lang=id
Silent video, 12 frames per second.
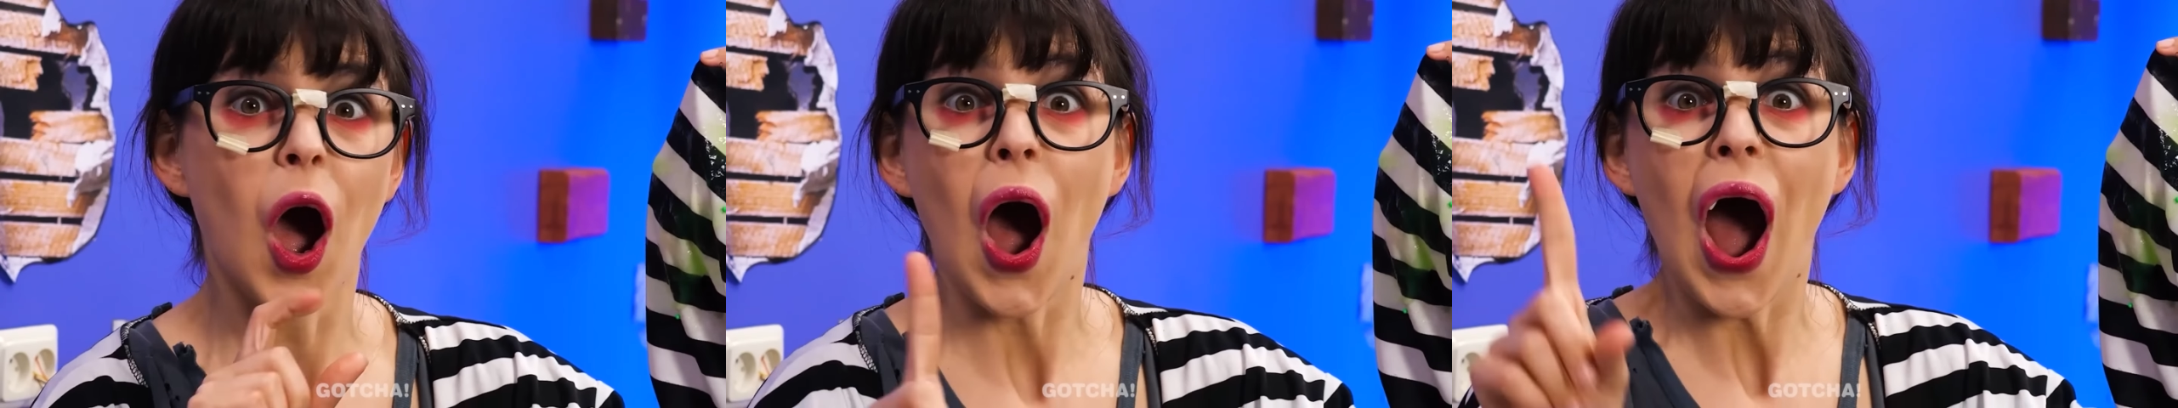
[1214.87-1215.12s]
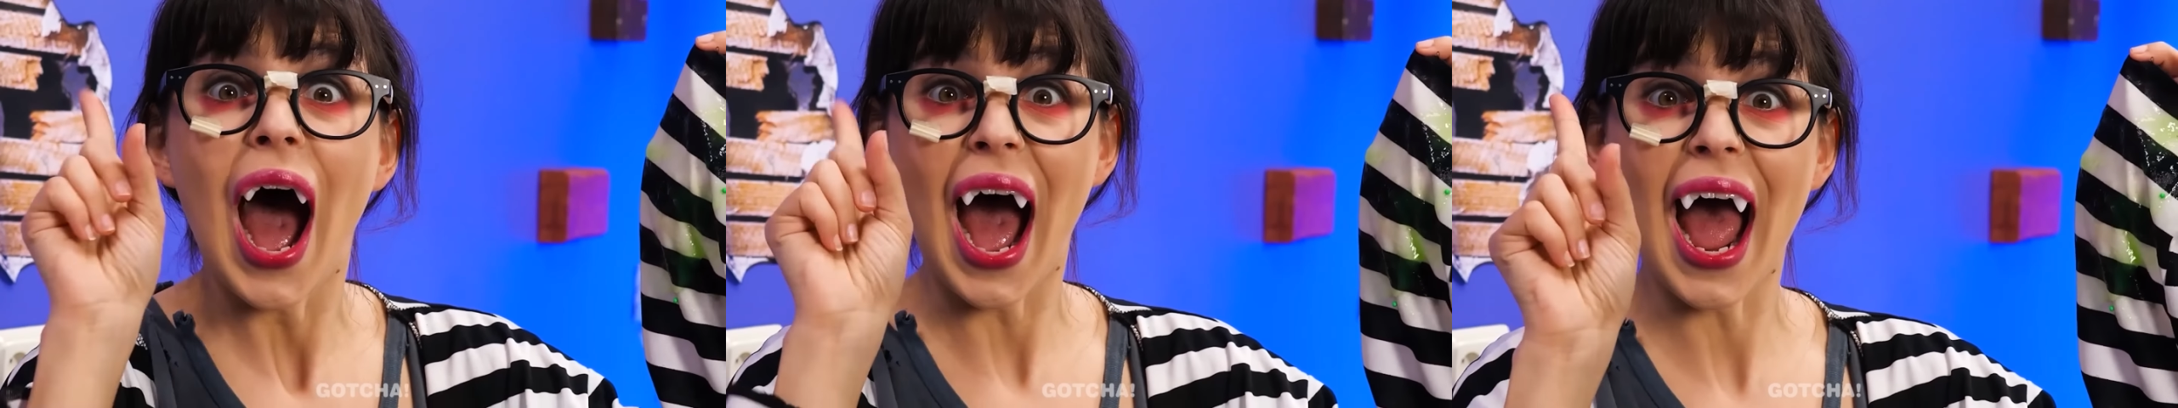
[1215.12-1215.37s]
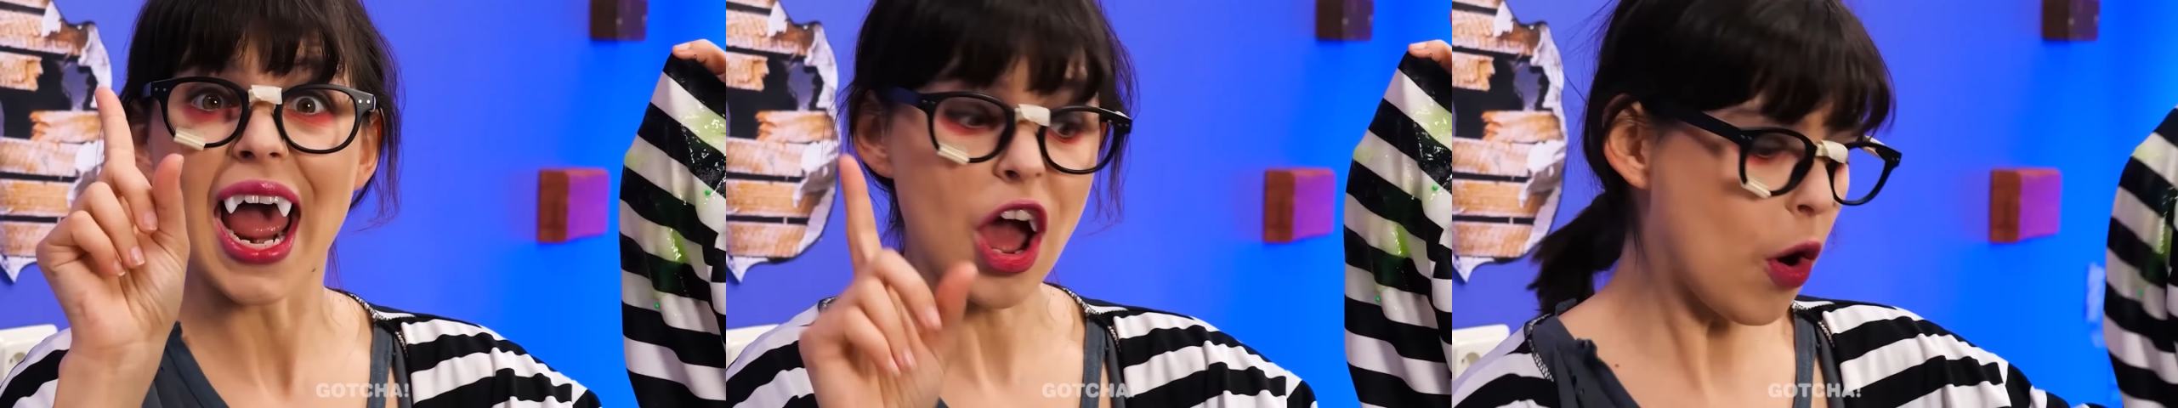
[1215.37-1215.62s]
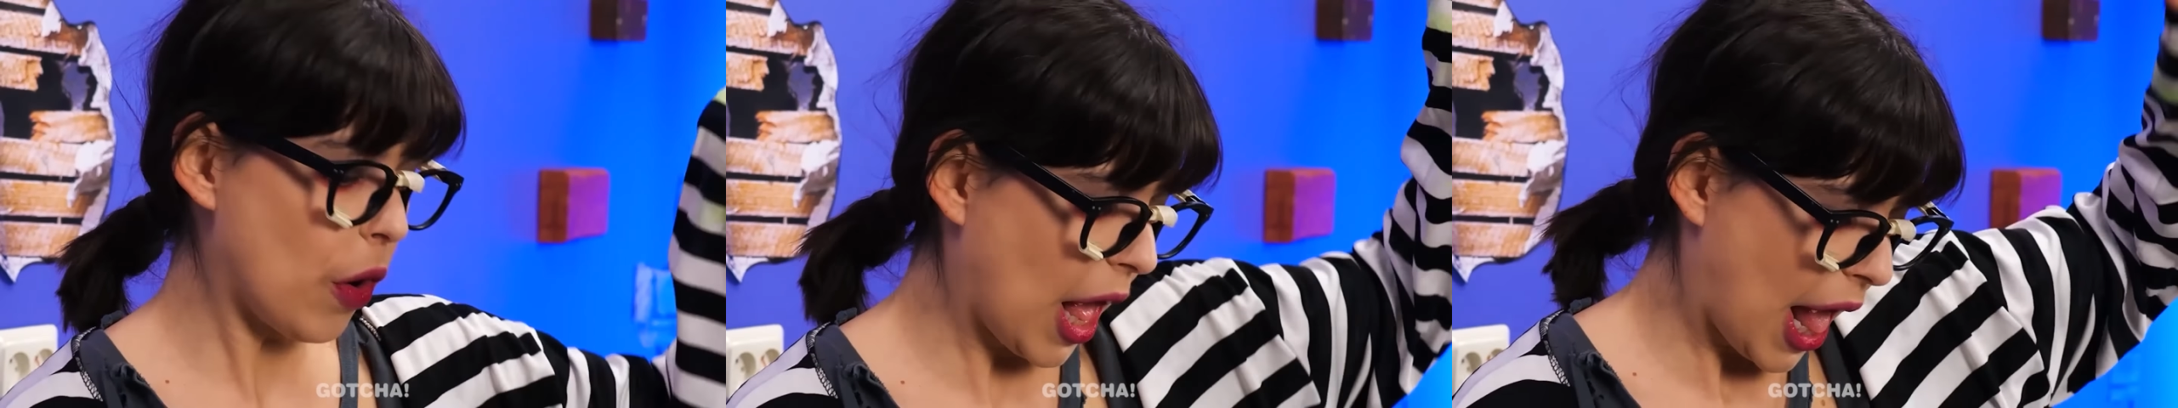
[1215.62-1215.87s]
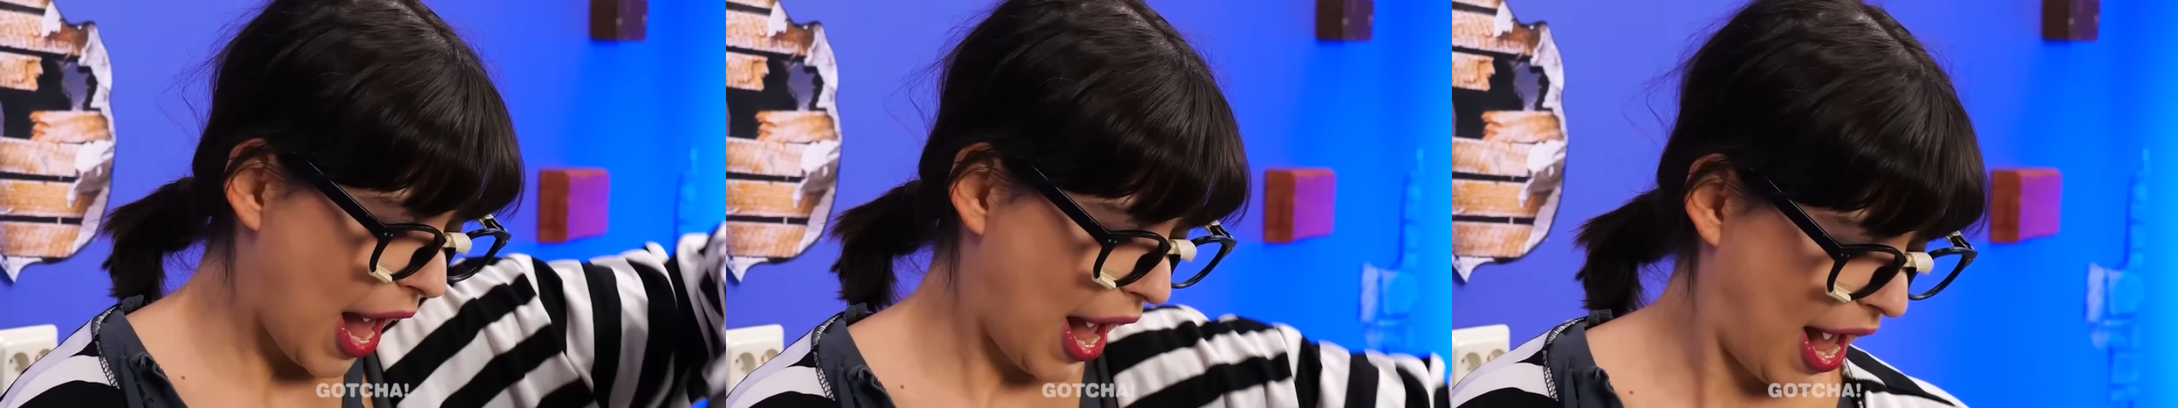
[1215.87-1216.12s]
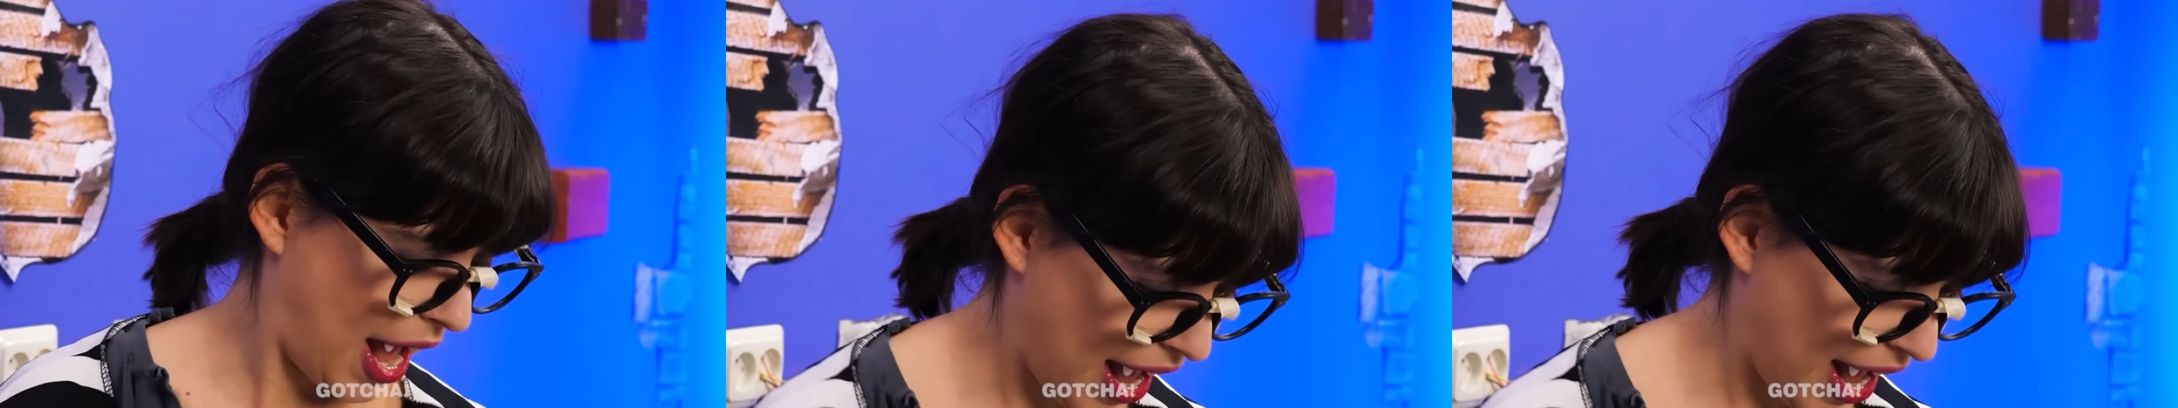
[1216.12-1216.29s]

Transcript: Aku tahu, kan aku